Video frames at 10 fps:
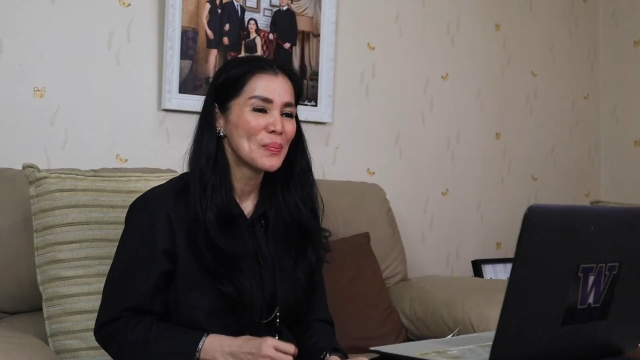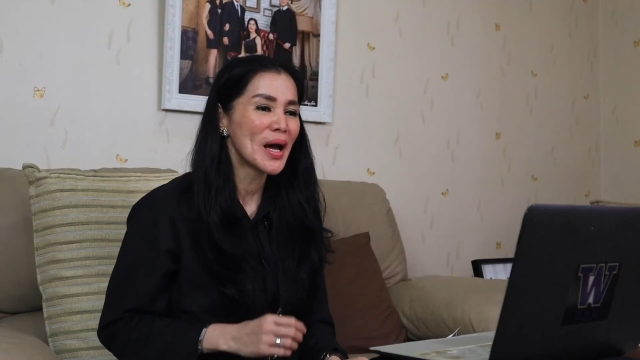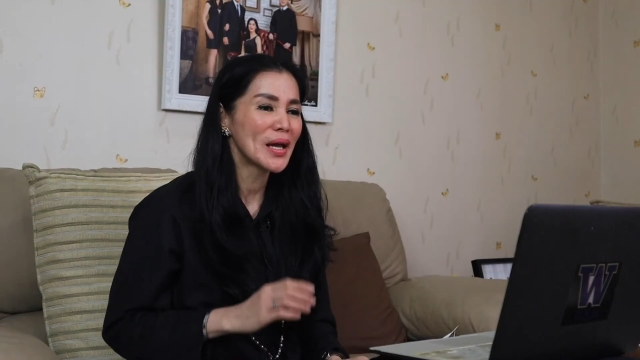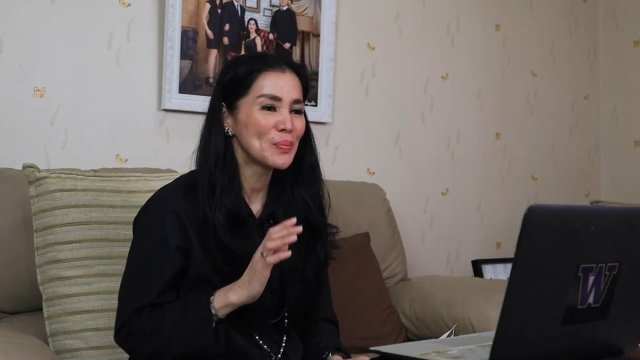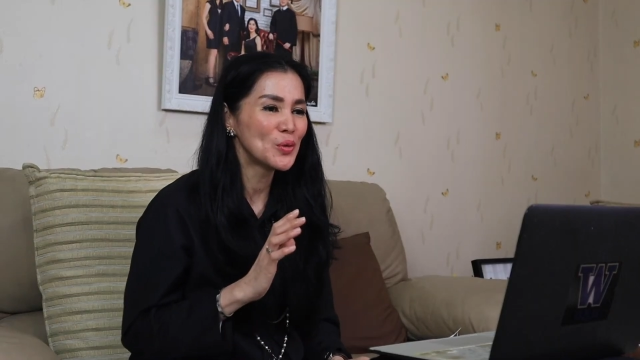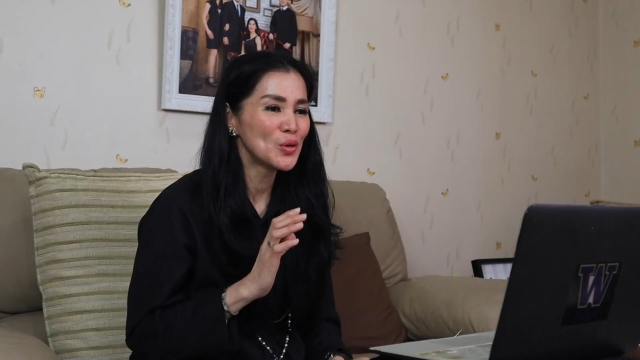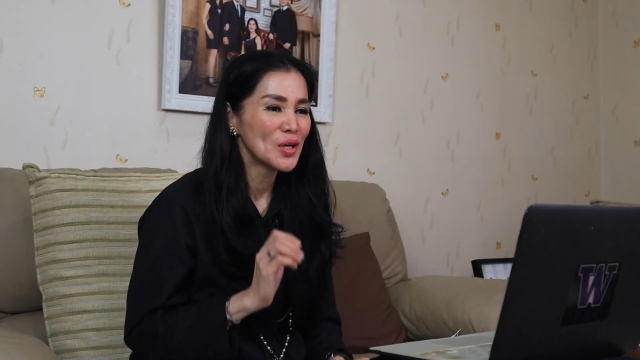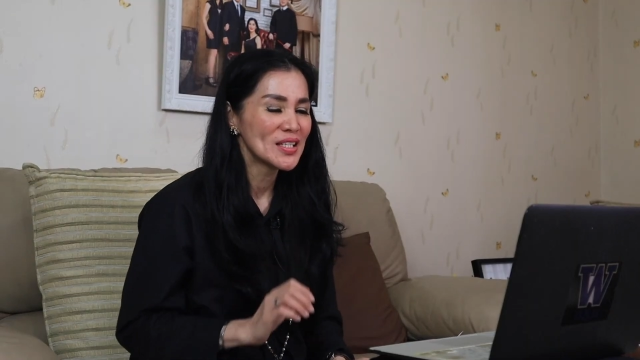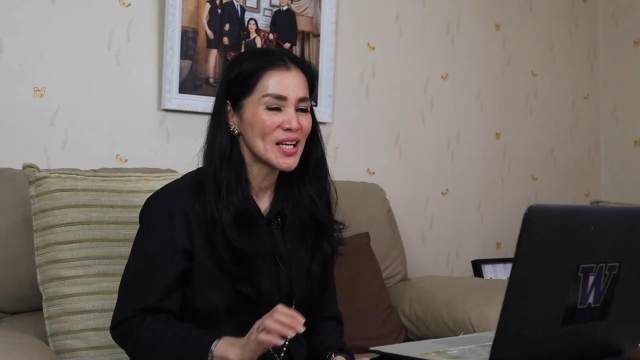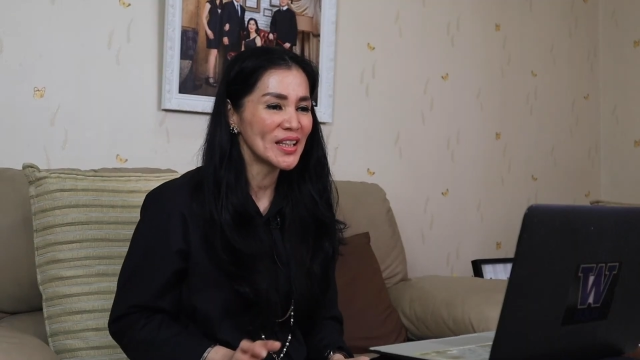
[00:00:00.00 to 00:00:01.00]
Baik
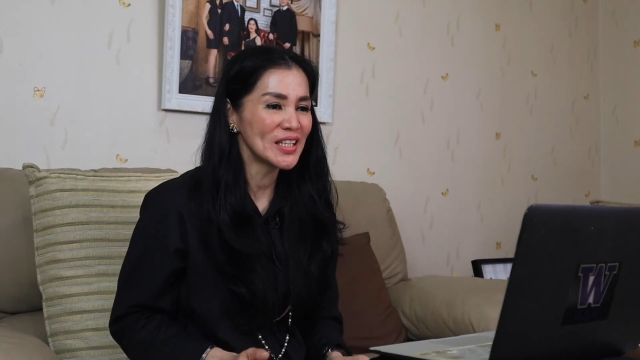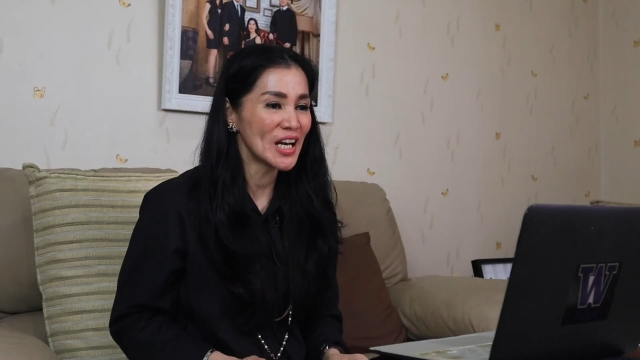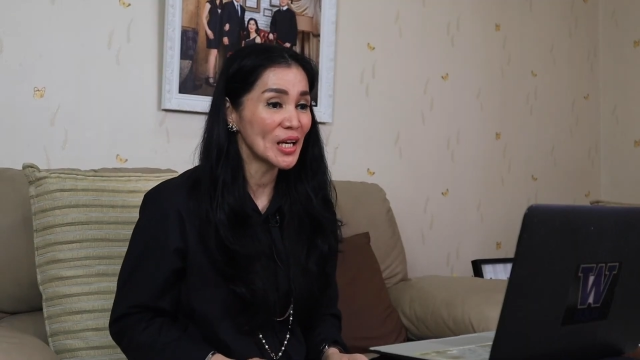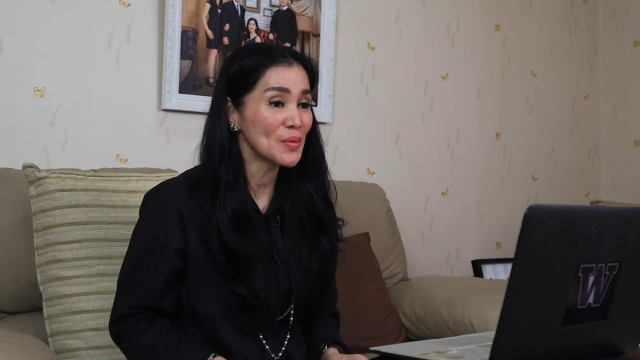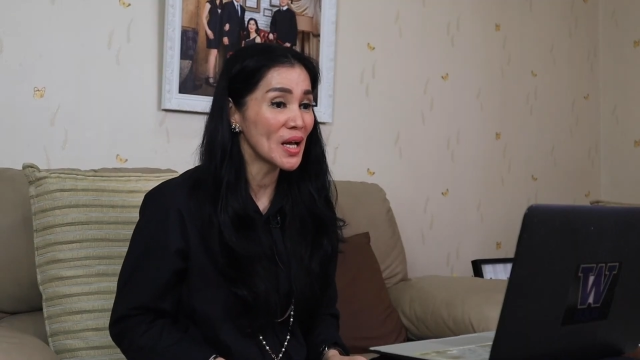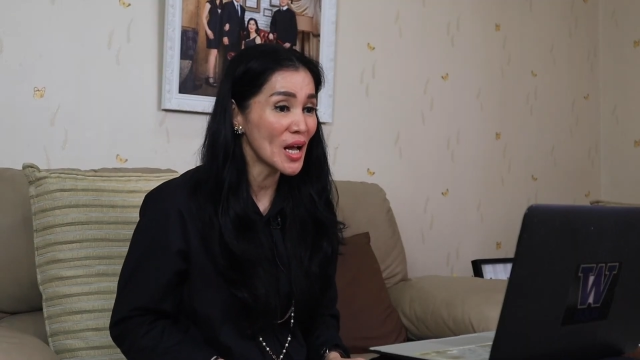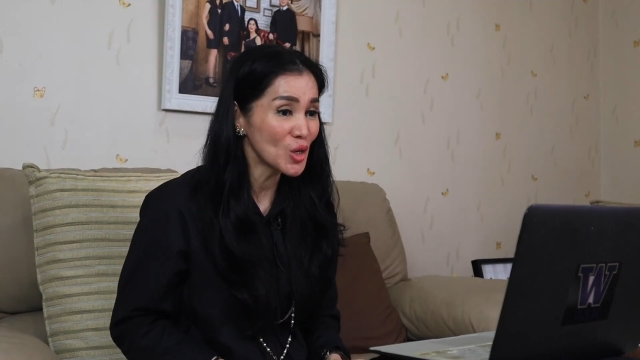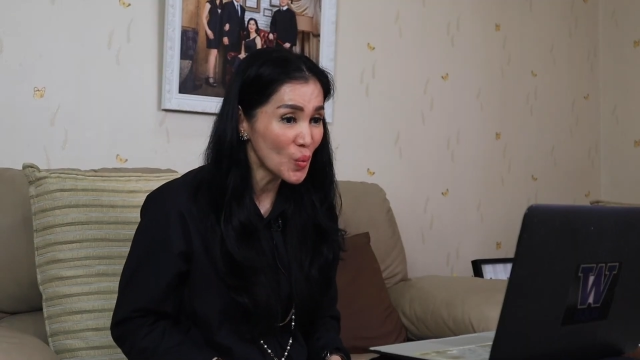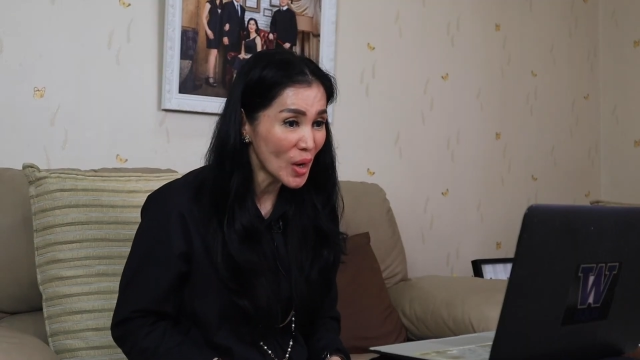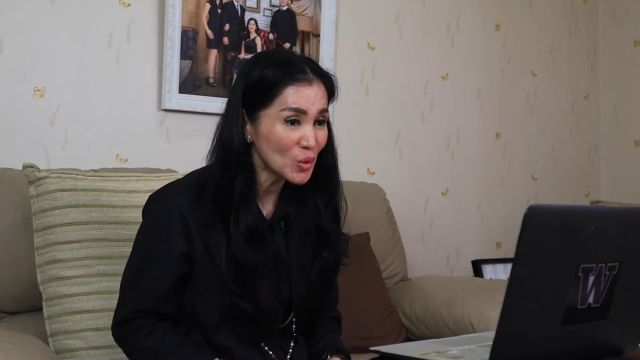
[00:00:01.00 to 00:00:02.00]
Bu, saya tidak akan
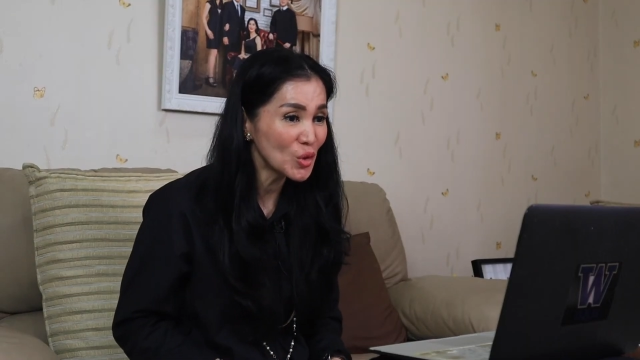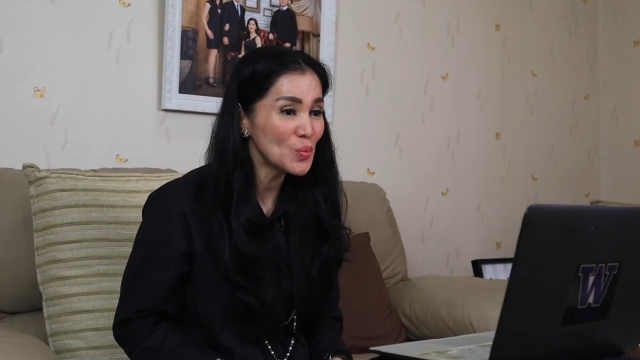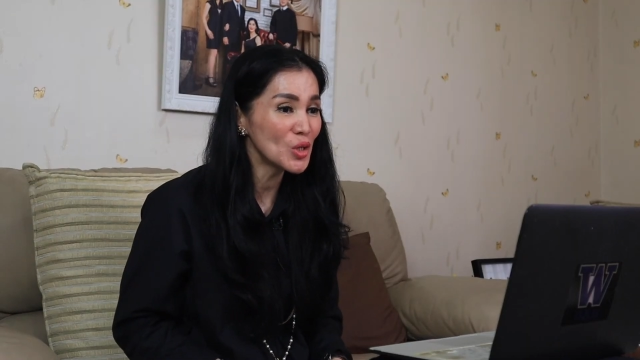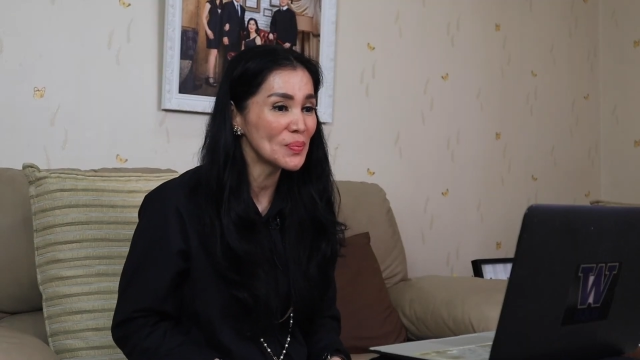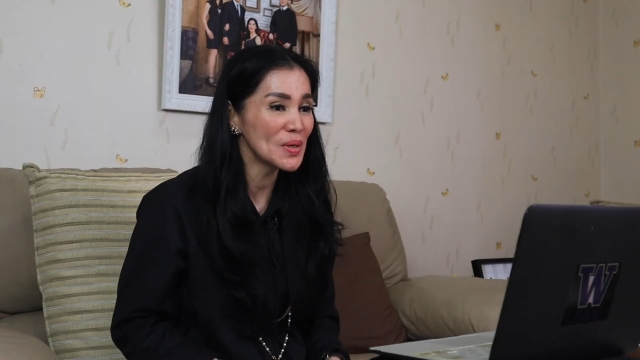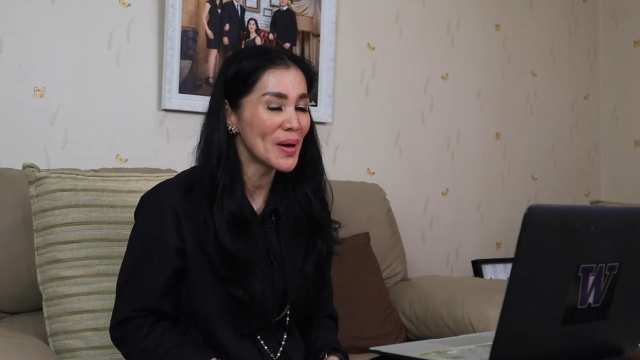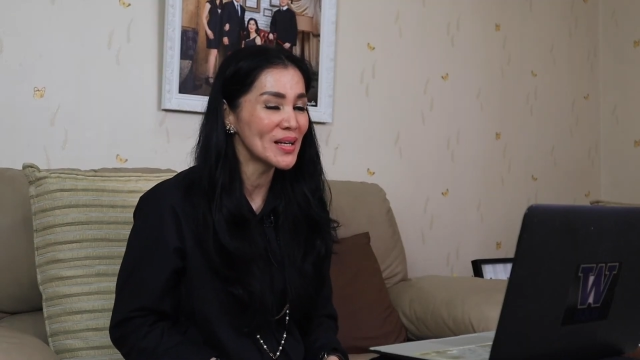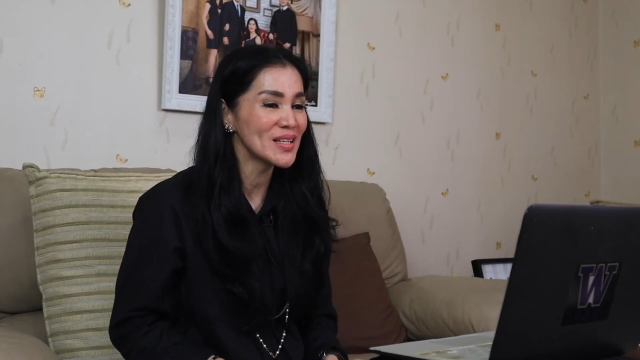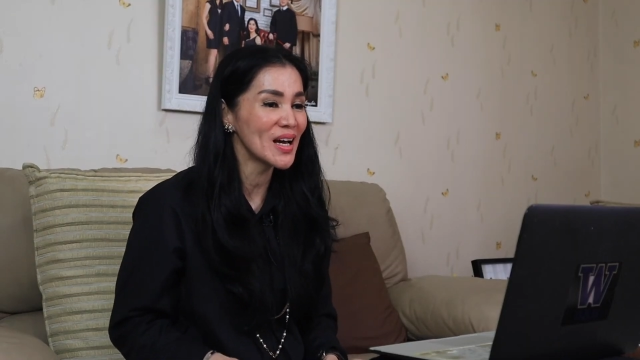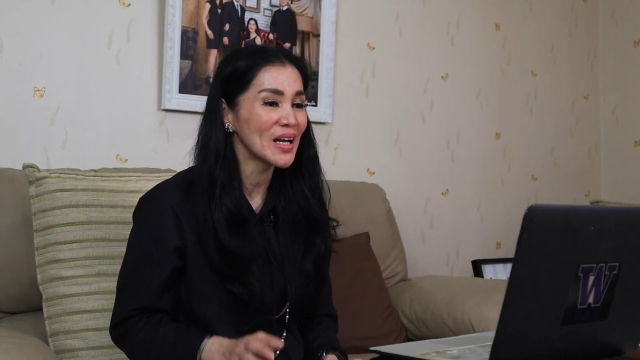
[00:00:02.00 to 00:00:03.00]
mengganggu waktu Ibu lebih
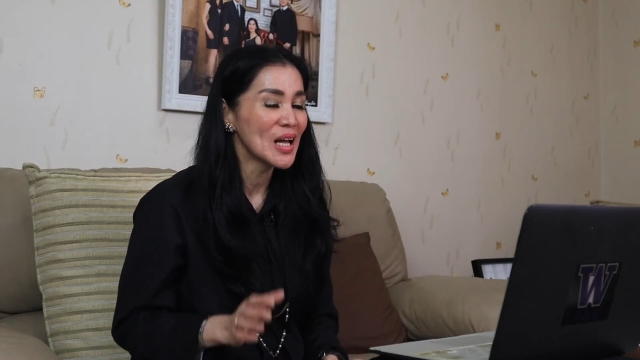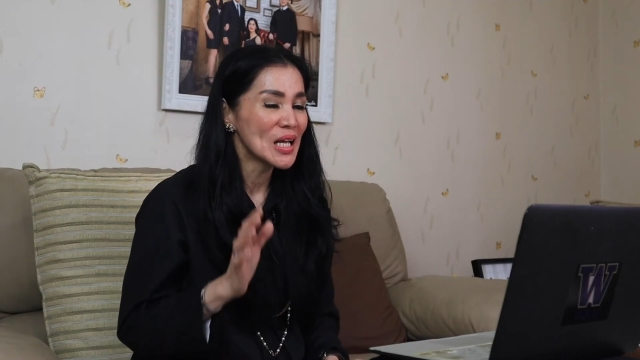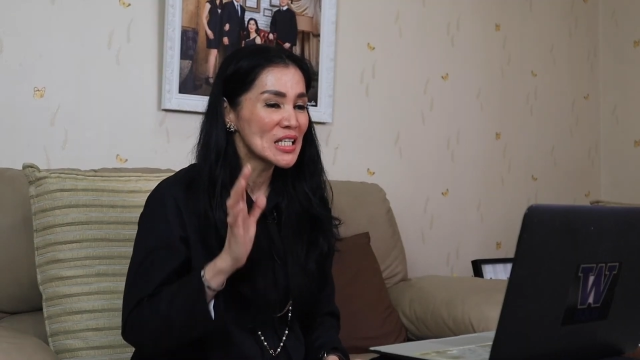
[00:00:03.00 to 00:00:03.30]
banyak.